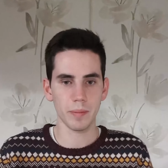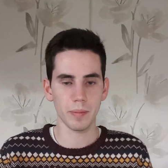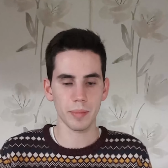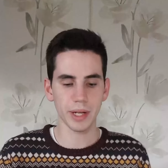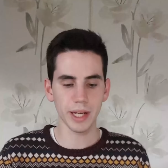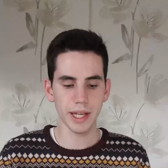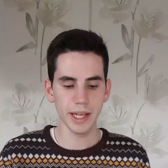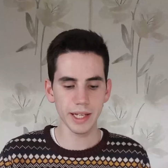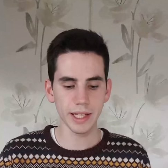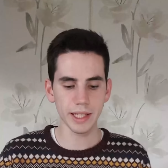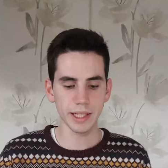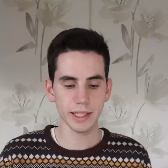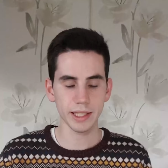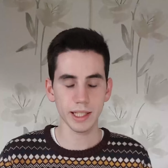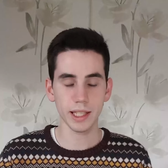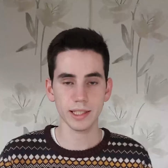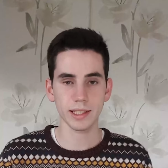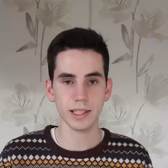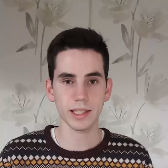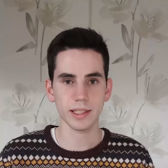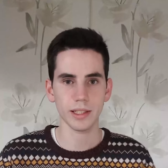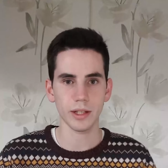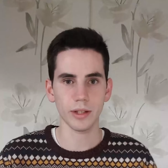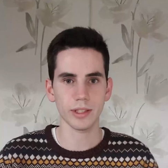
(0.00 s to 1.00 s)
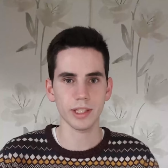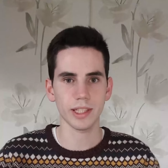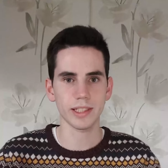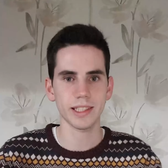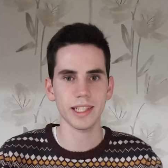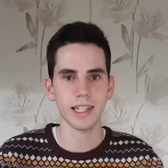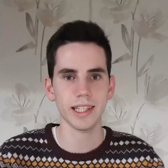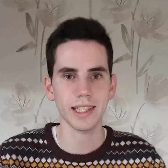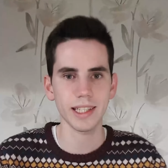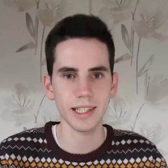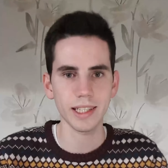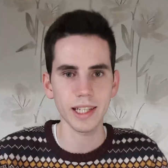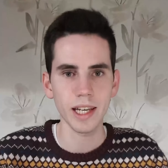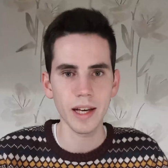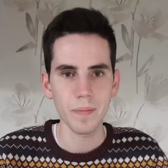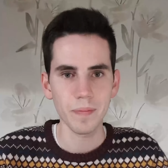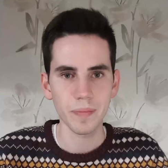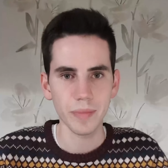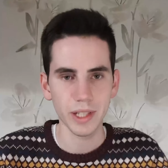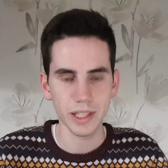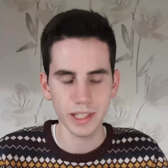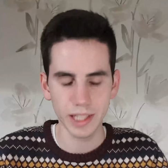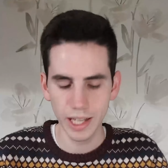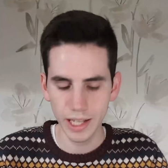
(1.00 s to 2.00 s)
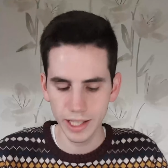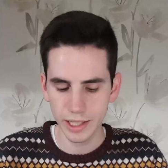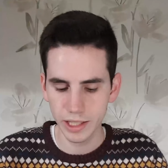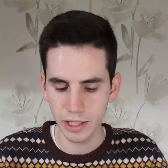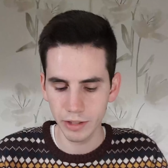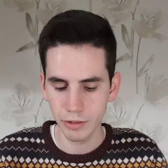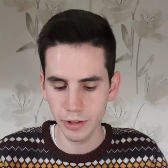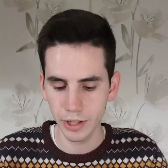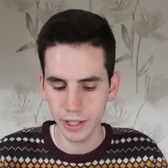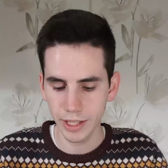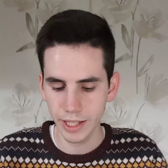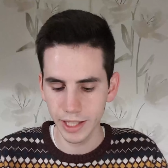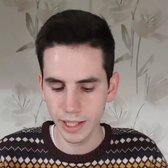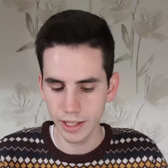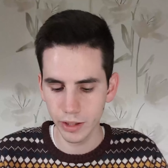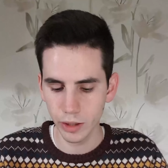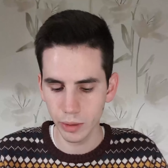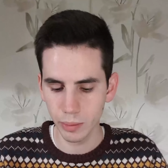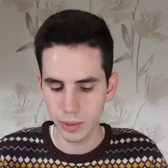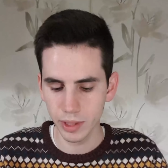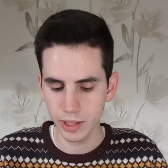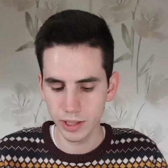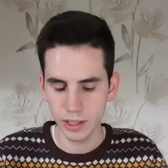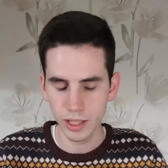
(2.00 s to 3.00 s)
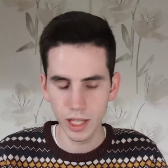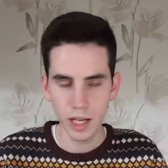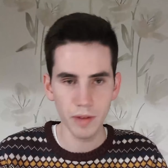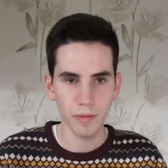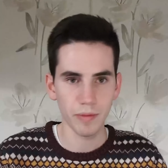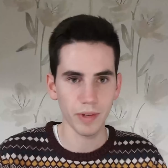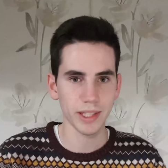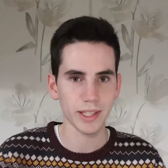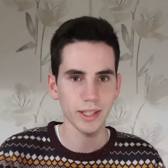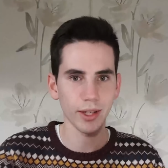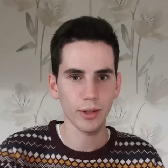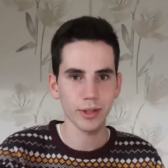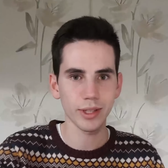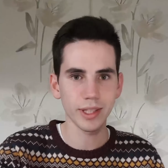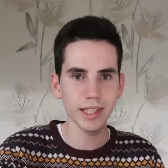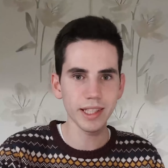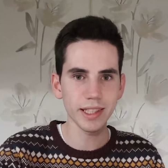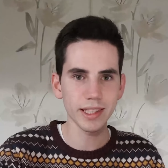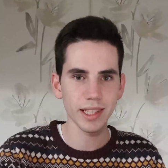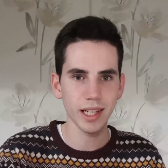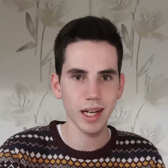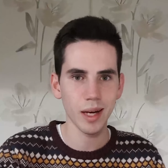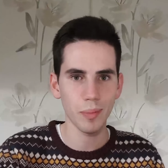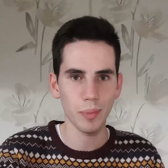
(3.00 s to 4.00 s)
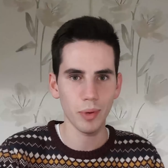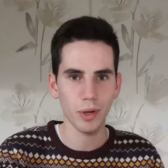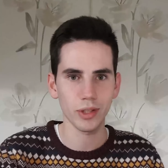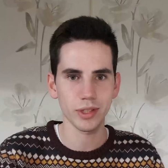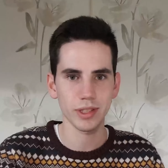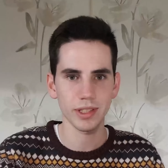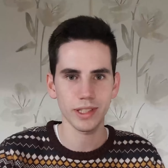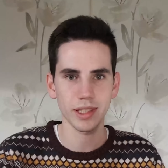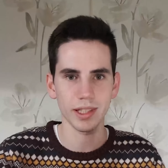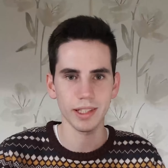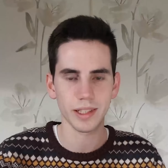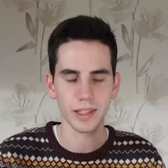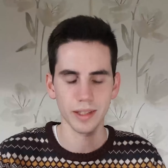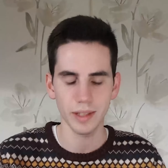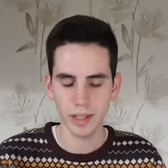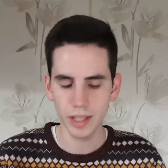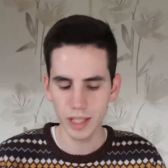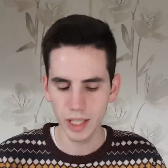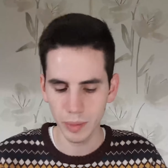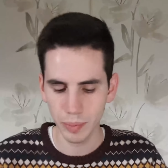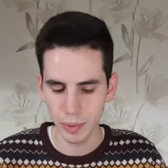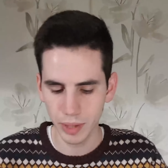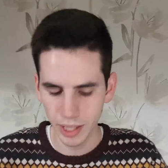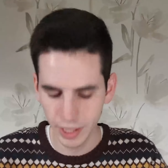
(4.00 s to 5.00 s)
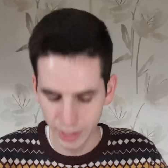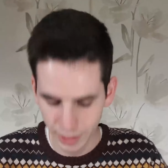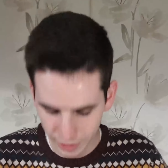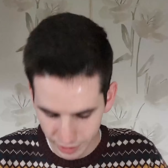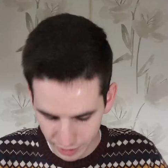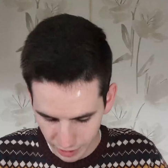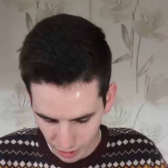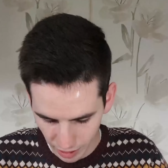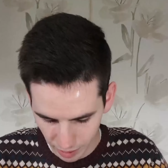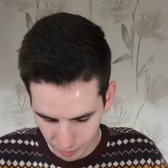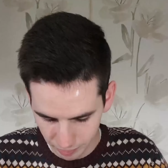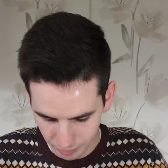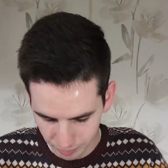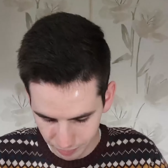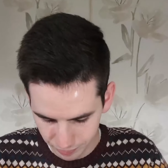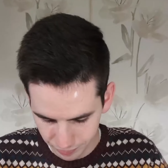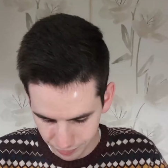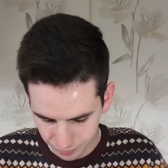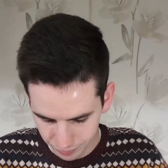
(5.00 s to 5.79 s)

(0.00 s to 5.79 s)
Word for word: predigt, dass das auch tatsächlich das echte Evangelium ist, was auch diese Aposteln gepredigt haben.